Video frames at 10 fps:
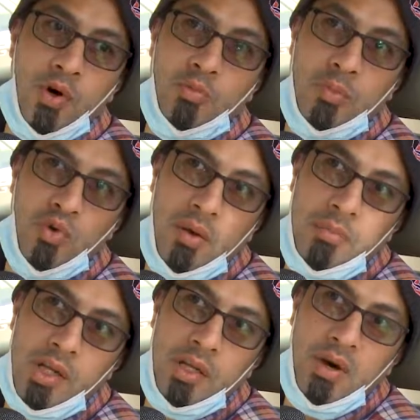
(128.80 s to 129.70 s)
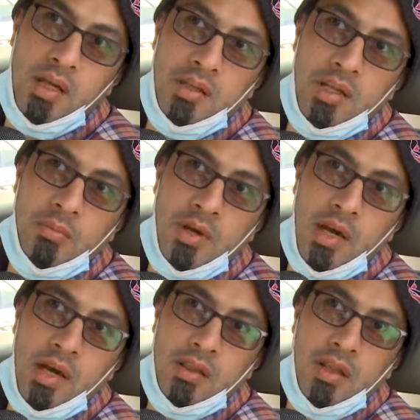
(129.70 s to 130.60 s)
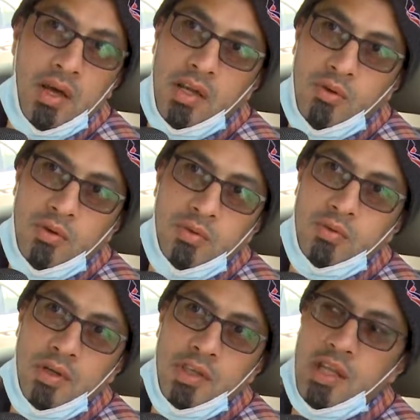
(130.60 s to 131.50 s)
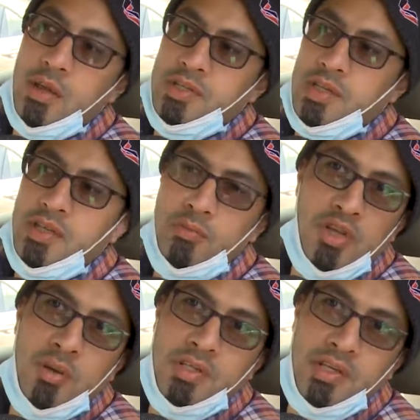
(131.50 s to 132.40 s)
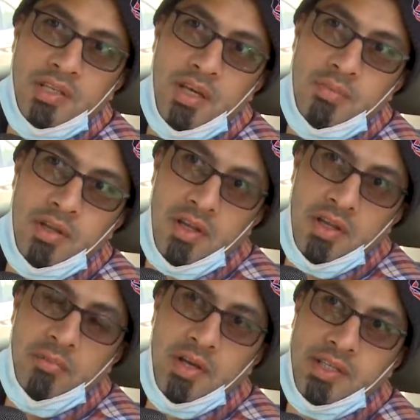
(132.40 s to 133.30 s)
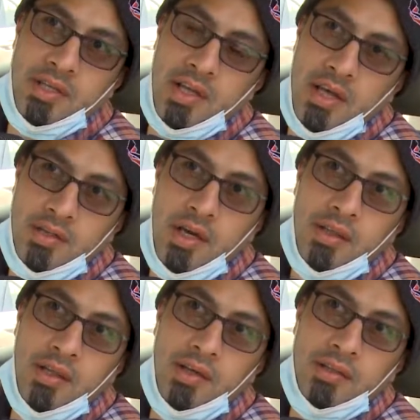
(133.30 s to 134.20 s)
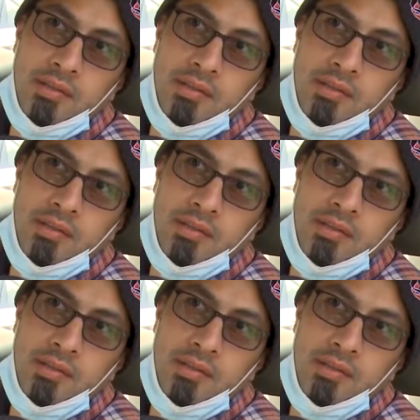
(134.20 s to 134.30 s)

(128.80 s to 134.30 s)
هم مكملين لبعض الايرباج هيطلع لو انت لابس حزام مش لابس حزام الايرباج ساعه الحادثه هيطلع يعني